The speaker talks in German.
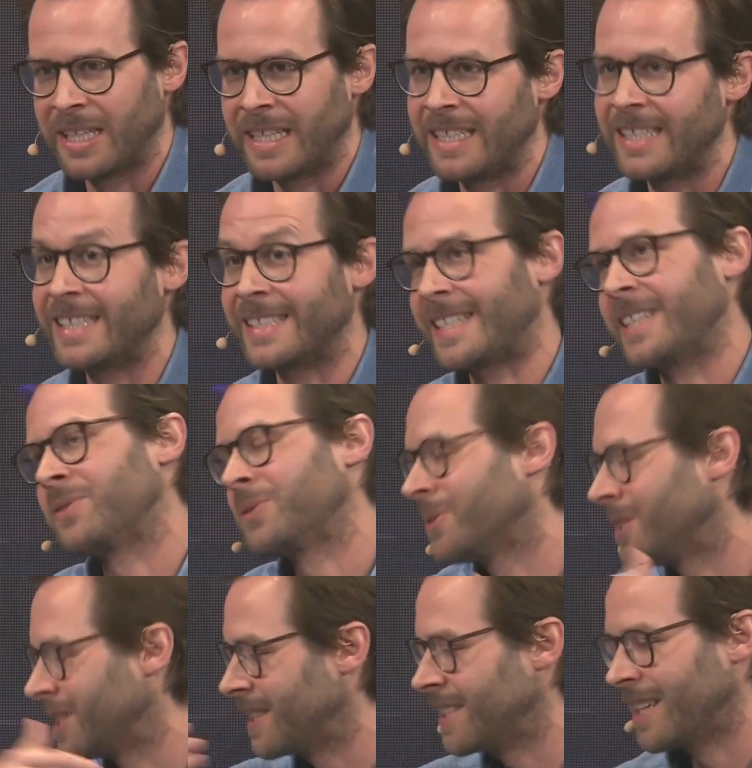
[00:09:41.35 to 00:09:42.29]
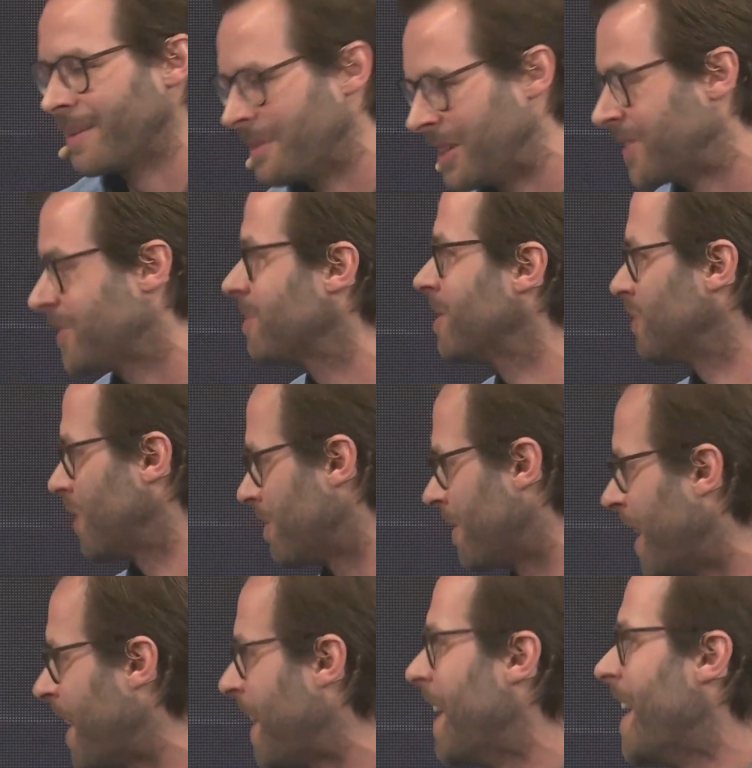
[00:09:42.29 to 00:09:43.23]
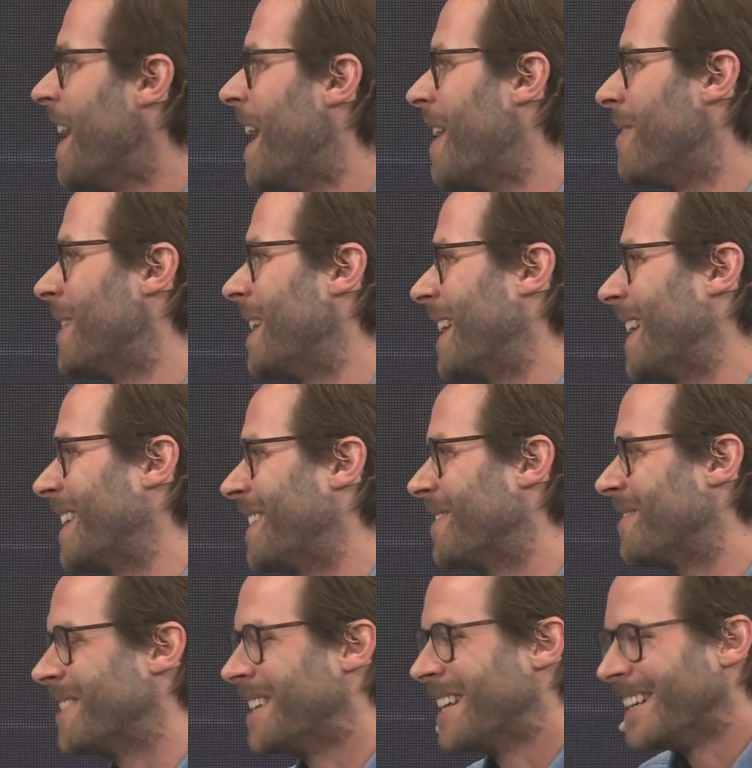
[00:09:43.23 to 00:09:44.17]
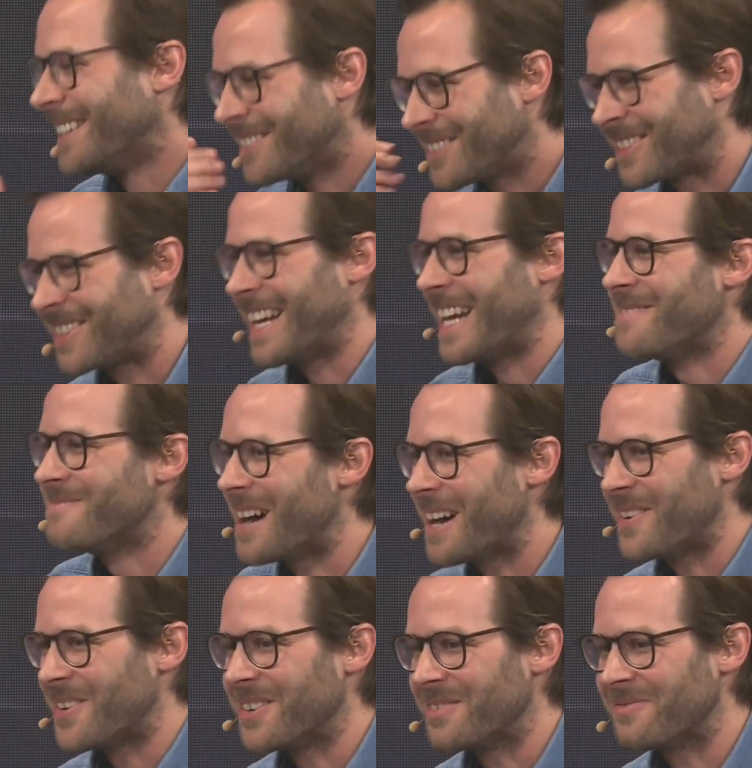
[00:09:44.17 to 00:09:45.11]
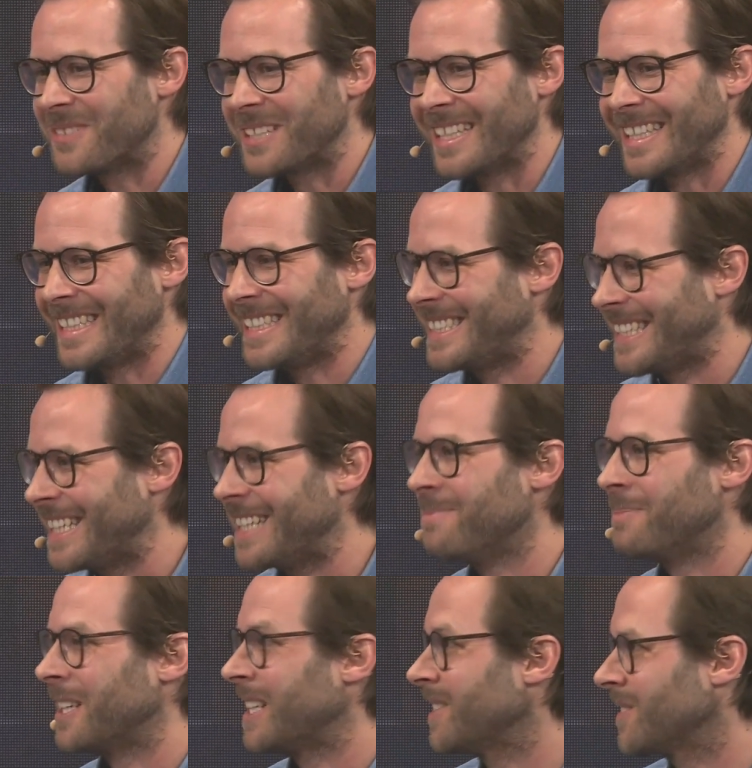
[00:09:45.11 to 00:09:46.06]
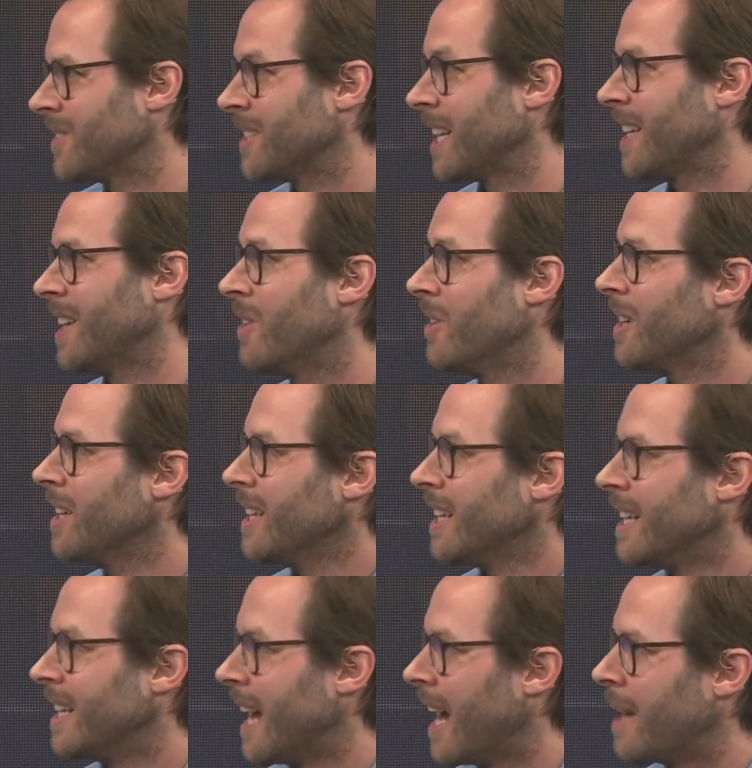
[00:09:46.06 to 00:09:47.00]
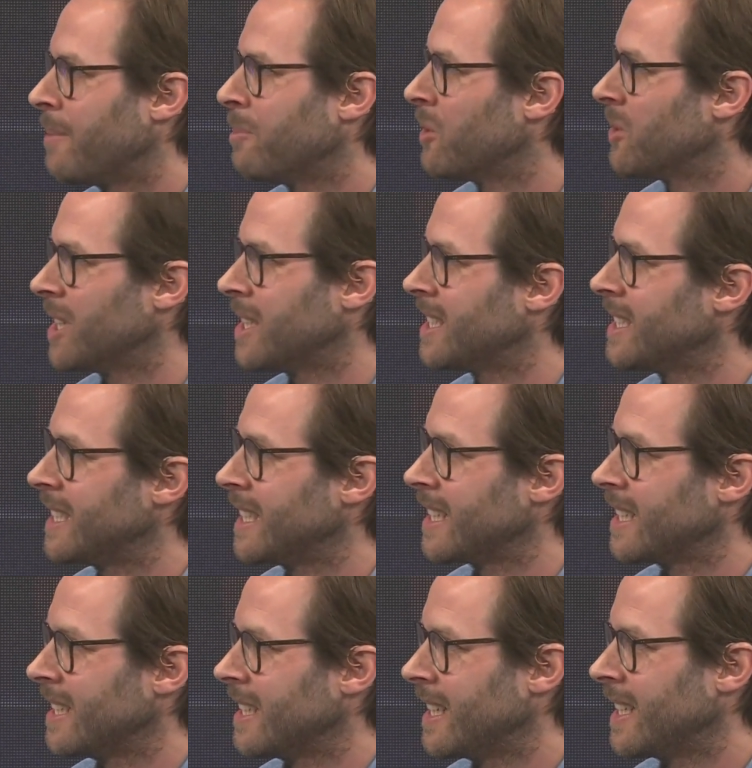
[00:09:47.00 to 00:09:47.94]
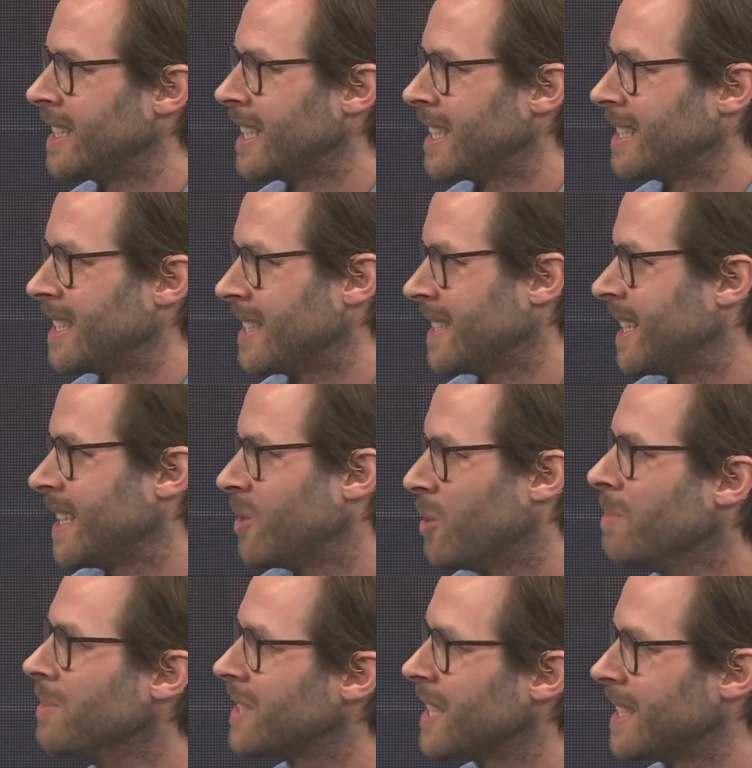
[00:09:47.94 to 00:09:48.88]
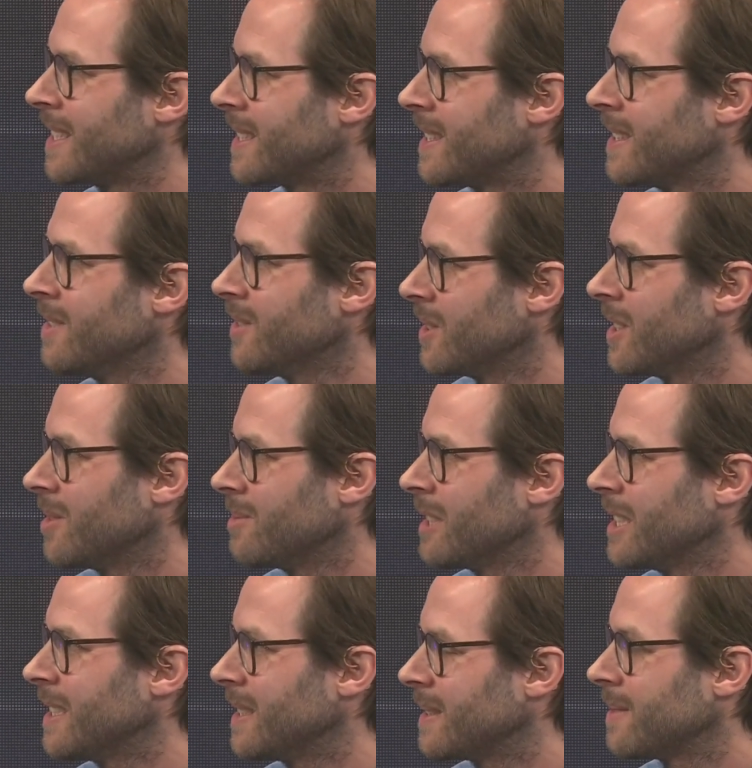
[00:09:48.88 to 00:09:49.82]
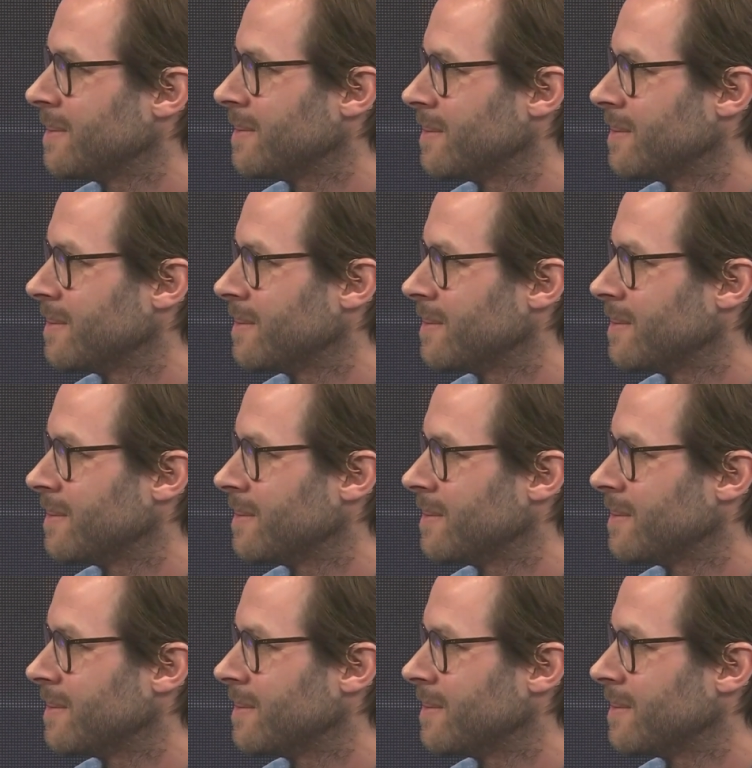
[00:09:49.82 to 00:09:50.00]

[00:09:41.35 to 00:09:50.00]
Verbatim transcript: ähnliches, natürlich nicht am Management vorbei, aber äh, schnell mal irgendwie eine Idee bringt und dann auch in einem Monat die Dinge, äh, das, das Ding umsetzt. Also so läuft das auch bei euch.